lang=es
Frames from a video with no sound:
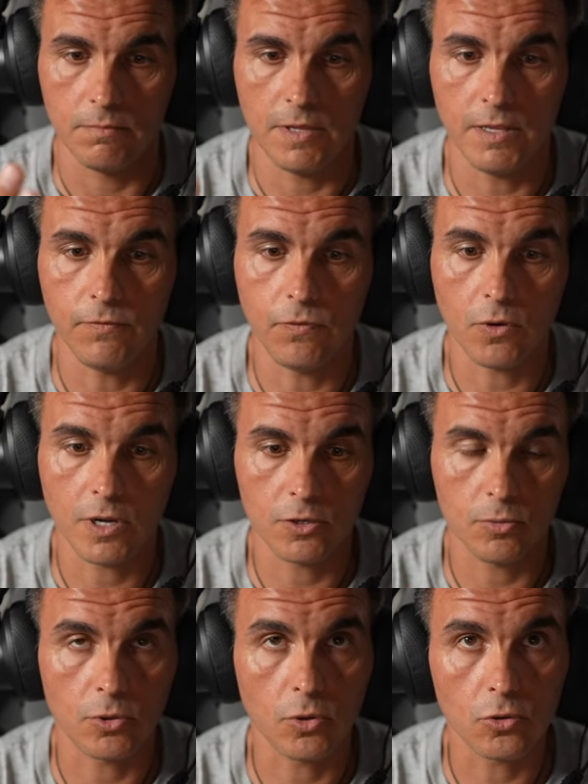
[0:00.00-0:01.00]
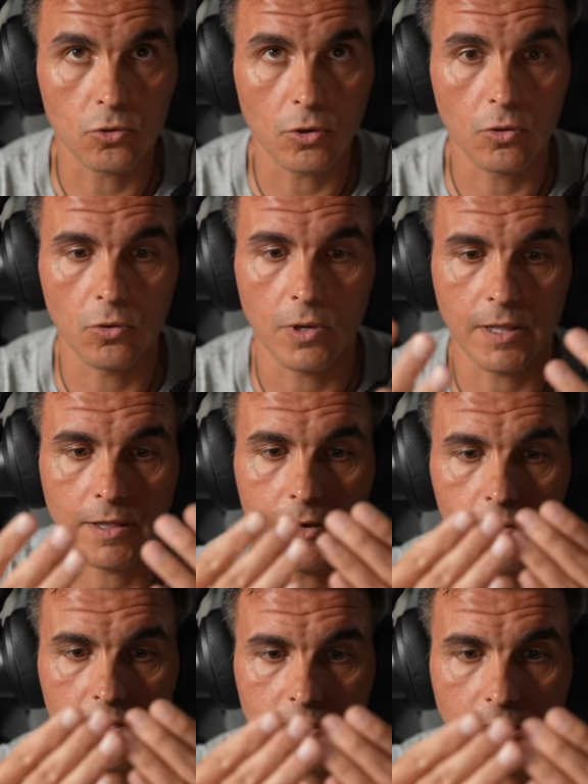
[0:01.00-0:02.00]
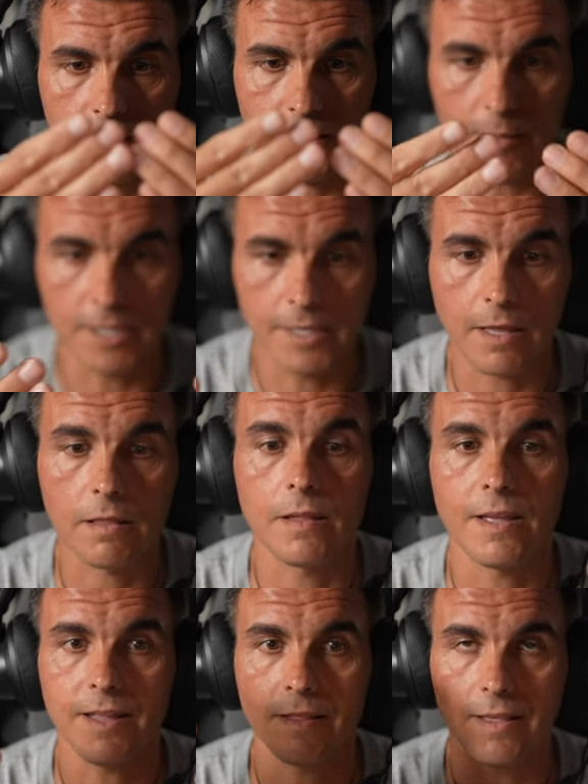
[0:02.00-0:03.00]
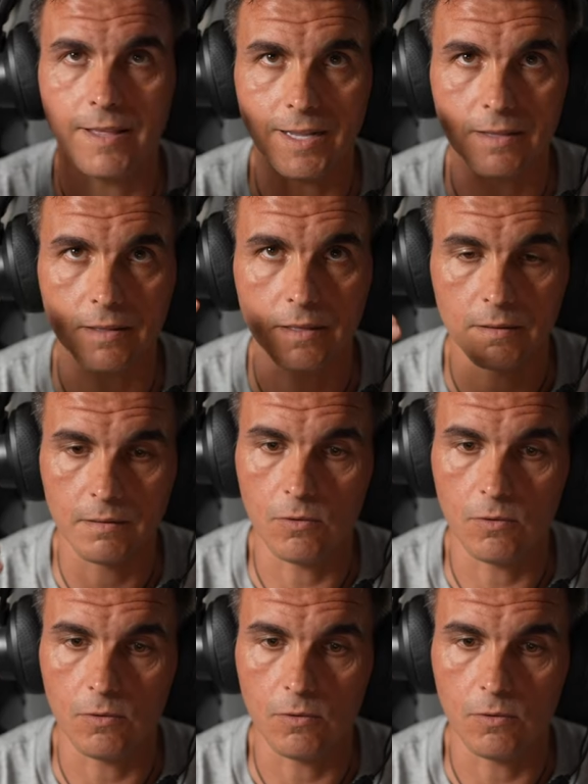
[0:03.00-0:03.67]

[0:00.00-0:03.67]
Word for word: enfoca sobre todo el sonido hacia lo que está de la mitad hacia adelante.